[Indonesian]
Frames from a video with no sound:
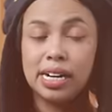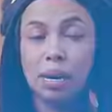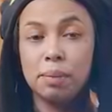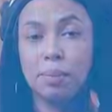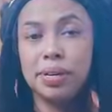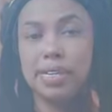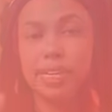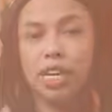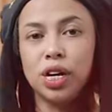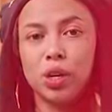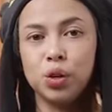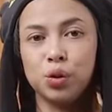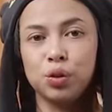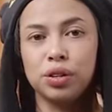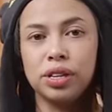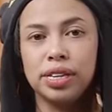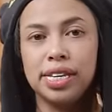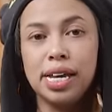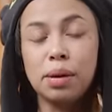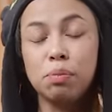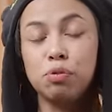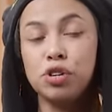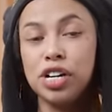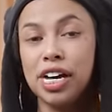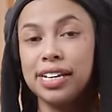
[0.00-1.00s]
namanya Ruth.
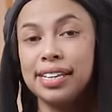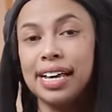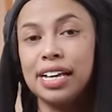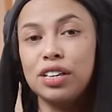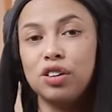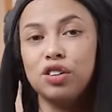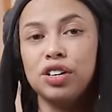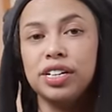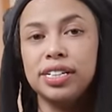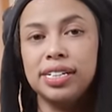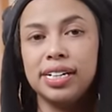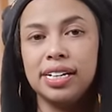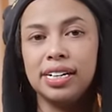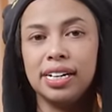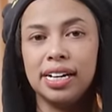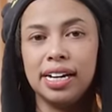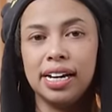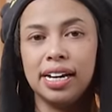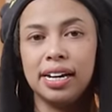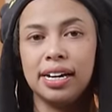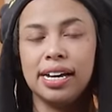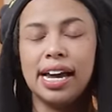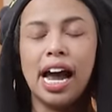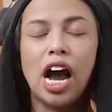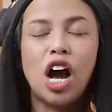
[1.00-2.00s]
Dia punya tato di
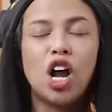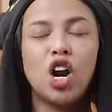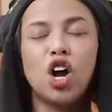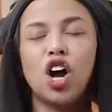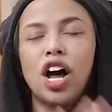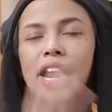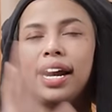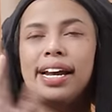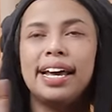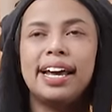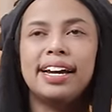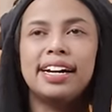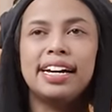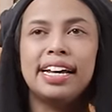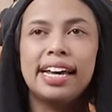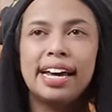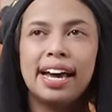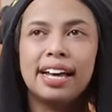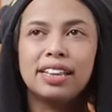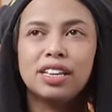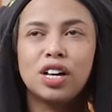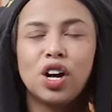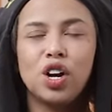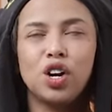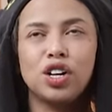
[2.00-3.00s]
sini. Ya kalau kalian
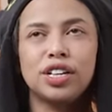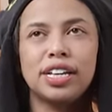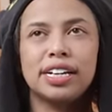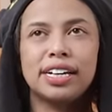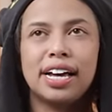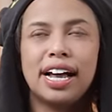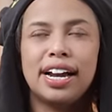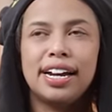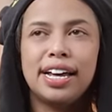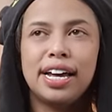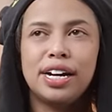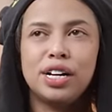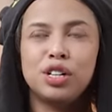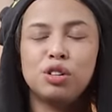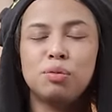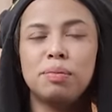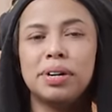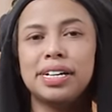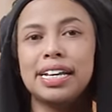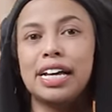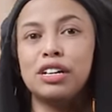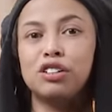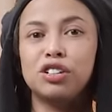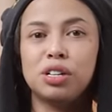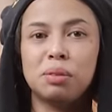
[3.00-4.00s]
lihat kalau kalian itu
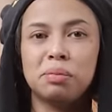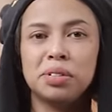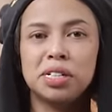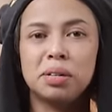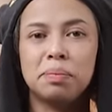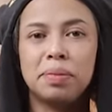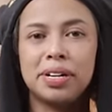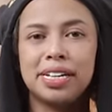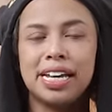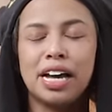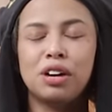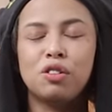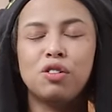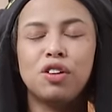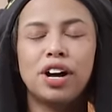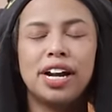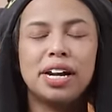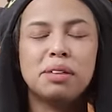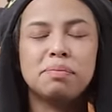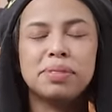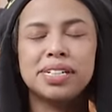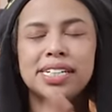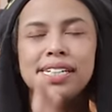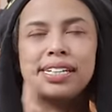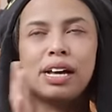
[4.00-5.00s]
bertato sama seperti aku, kalian
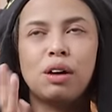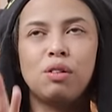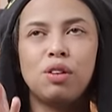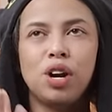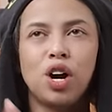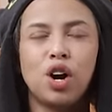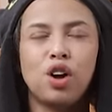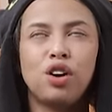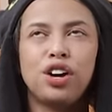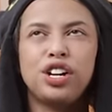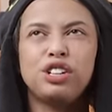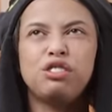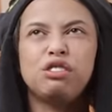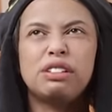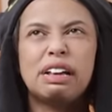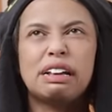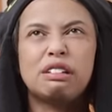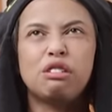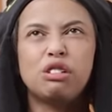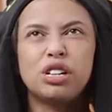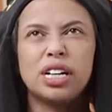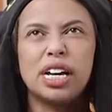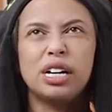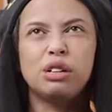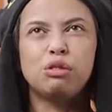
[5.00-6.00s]
pasti tahu lah kalau itu
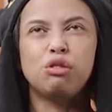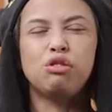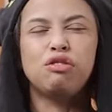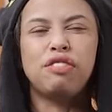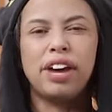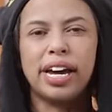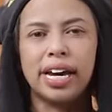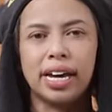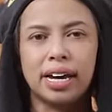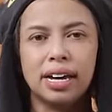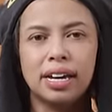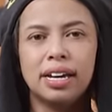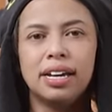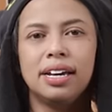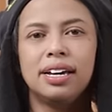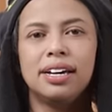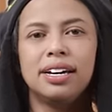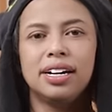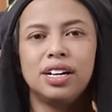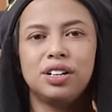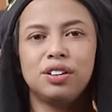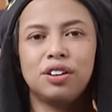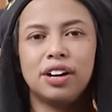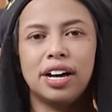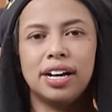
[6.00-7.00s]
tatonya itu fake
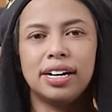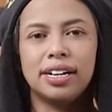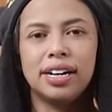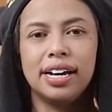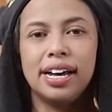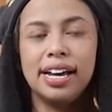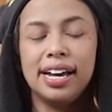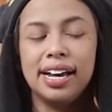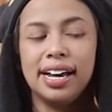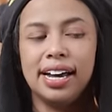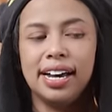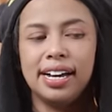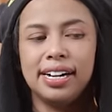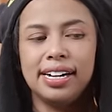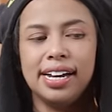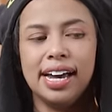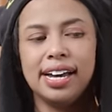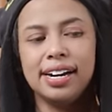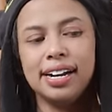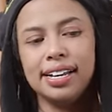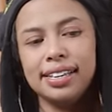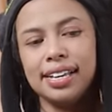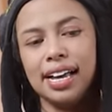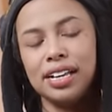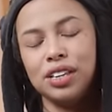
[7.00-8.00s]
gitu kan. Dia
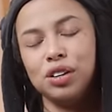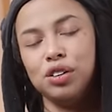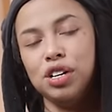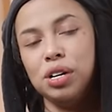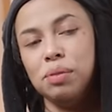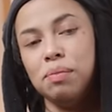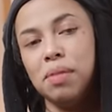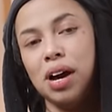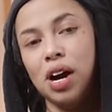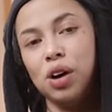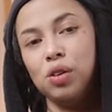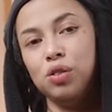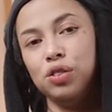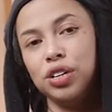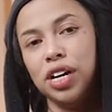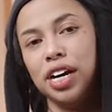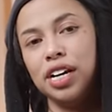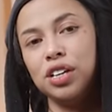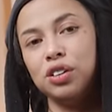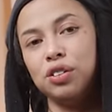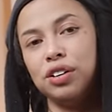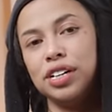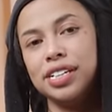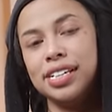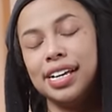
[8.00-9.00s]
ada tato di bahunya
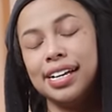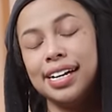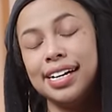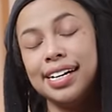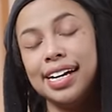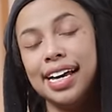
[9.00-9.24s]
yang tulisannya